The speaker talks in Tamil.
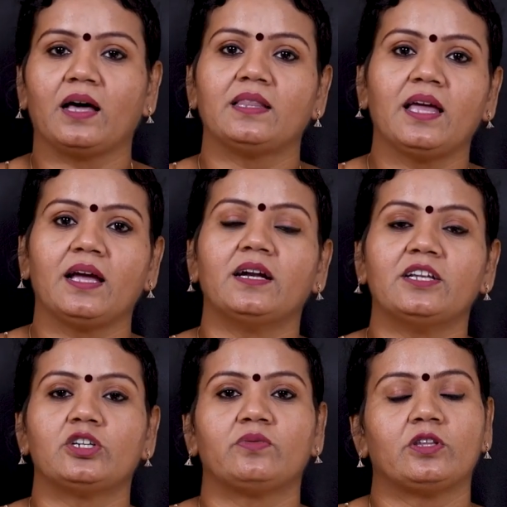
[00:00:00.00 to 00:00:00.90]
அதே
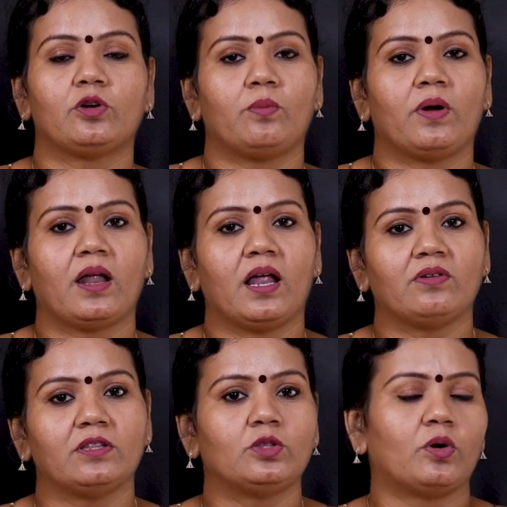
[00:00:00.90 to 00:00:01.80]
கண்டிஷன் வந்து ரொம்ப நாள்
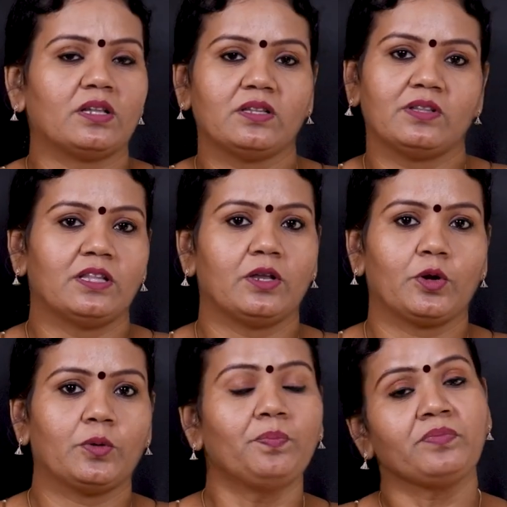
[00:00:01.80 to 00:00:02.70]
வந்து தொடர்ந்து வந்து
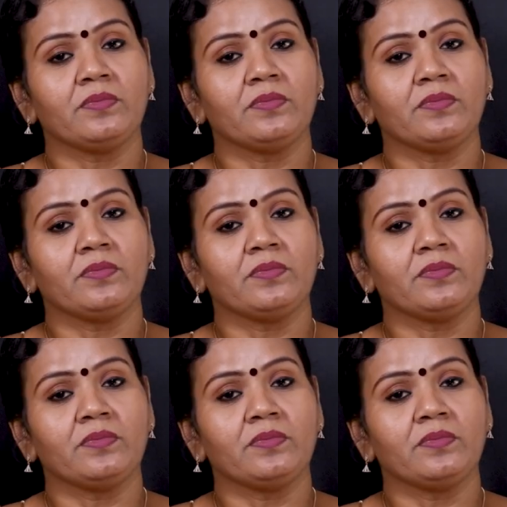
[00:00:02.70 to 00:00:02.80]
இருக்கும்